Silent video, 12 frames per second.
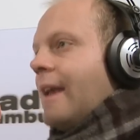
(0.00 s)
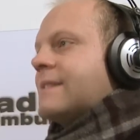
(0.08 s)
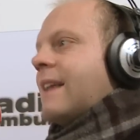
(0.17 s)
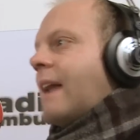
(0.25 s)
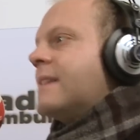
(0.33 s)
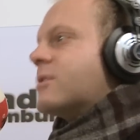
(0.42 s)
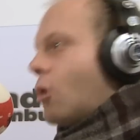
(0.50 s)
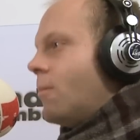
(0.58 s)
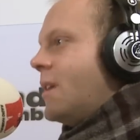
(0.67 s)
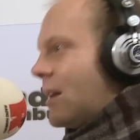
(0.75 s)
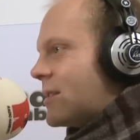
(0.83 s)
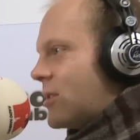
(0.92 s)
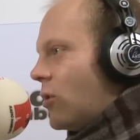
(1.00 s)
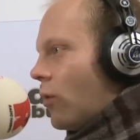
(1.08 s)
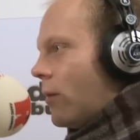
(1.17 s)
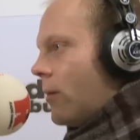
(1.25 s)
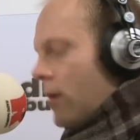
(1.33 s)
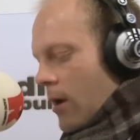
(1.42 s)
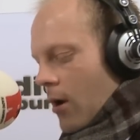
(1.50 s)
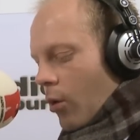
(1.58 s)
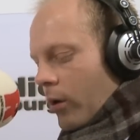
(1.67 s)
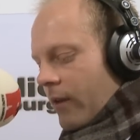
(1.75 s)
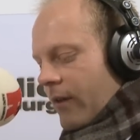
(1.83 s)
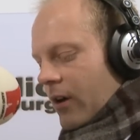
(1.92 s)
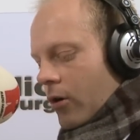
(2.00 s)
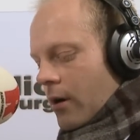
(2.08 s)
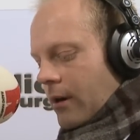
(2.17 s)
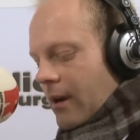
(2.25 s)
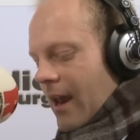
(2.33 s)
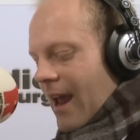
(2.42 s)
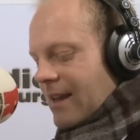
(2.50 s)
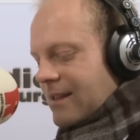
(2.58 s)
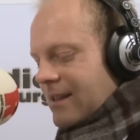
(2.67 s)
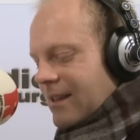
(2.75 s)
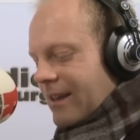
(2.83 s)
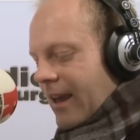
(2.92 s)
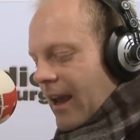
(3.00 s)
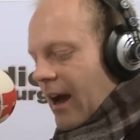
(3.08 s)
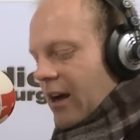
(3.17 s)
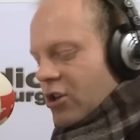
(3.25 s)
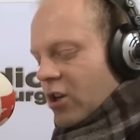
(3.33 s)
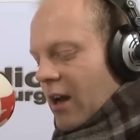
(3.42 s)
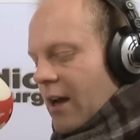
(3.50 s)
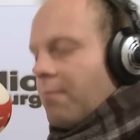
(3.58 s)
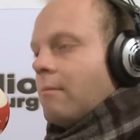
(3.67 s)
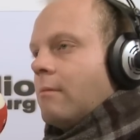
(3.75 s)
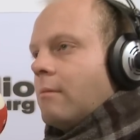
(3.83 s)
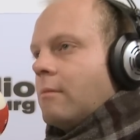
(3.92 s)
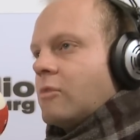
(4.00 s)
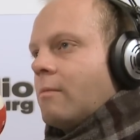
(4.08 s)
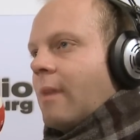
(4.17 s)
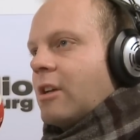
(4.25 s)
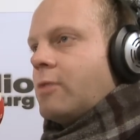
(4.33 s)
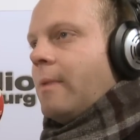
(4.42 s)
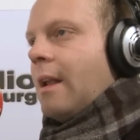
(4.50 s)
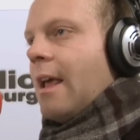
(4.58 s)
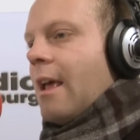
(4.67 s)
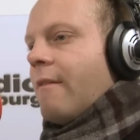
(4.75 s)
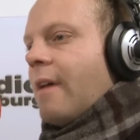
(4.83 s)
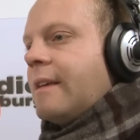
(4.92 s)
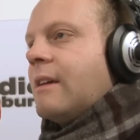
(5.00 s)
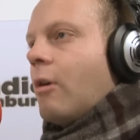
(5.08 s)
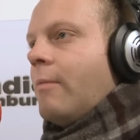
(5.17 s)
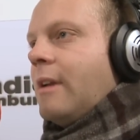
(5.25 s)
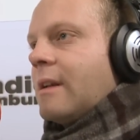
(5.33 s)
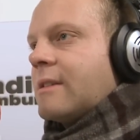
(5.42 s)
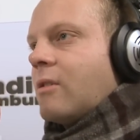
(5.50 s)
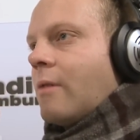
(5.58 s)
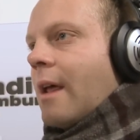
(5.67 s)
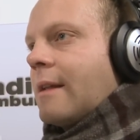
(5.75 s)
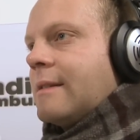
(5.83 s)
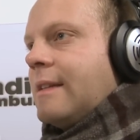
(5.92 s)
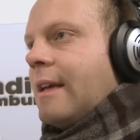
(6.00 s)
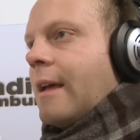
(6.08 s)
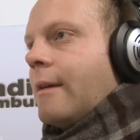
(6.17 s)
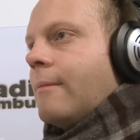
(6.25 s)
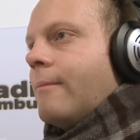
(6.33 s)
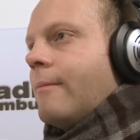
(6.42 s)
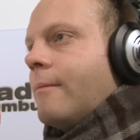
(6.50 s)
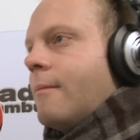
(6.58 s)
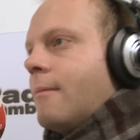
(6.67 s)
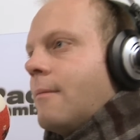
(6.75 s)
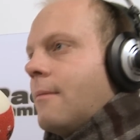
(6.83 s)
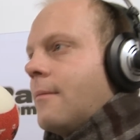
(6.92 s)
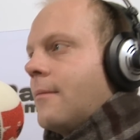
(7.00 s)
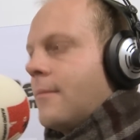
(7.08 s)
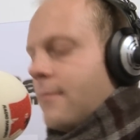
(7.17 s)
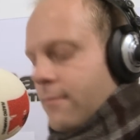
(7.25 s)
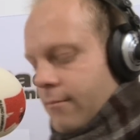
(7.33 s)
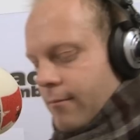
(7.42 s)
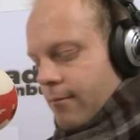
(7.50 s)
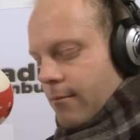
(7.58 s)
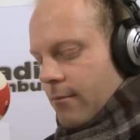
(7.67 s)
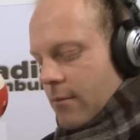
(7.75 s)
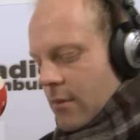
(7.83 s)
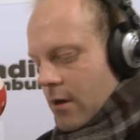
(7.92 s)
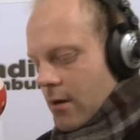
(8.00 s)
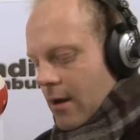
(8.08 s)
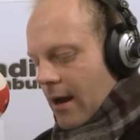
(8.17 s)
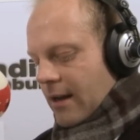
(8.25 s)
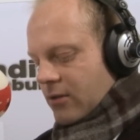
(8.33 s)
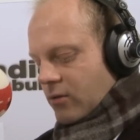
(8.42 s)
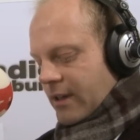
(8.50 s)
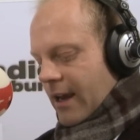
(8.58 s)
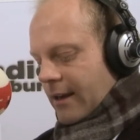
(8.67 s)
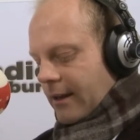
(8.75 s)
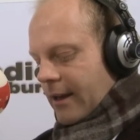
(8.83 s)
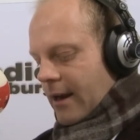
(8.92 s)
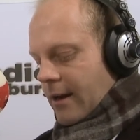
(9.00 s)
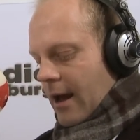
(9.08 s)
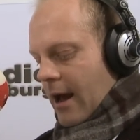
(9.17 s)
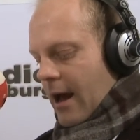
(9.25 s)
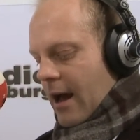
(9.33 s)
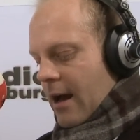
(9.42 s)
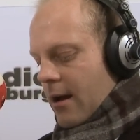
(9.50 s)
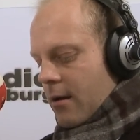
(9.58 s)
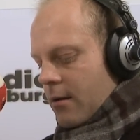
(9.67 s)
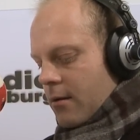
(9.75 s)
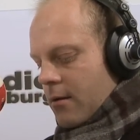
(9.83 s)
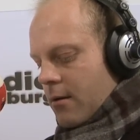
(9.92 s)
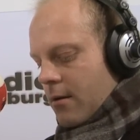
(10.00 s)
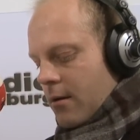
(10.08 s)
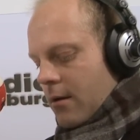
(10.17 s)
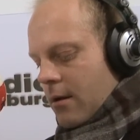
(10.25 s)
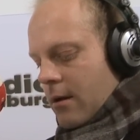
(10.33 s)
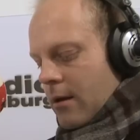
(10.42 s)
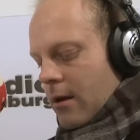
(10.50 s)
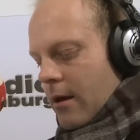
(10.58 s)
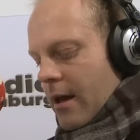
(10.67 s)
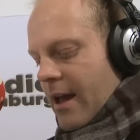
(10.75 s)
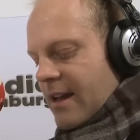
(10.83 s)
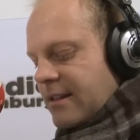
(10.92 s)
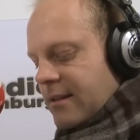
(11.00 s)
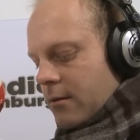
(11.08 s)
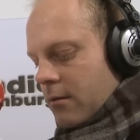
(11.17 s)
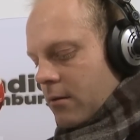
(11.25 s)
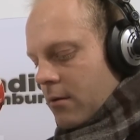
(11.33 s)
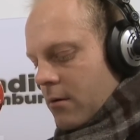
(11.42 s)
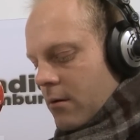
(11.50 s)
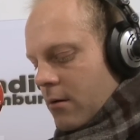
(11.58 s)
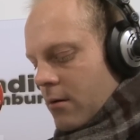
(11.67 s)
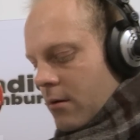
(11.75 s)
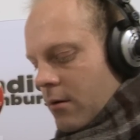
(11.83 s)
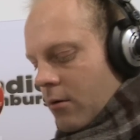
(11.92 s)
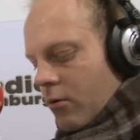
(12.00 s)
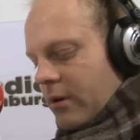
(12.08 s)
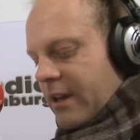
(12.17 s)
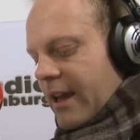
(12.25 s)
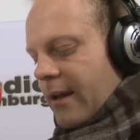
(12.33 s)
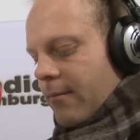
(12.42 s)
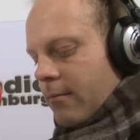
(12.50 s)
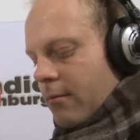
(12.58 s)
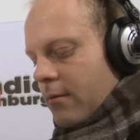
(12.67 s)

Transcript: Das sind alles Kombinationen. Oder wir könnten SGH schreiben, zum Beispiel. Welche Kombination hätten Sie gerne? HSG. Also Sie hätten gerne H, S und G. Genau.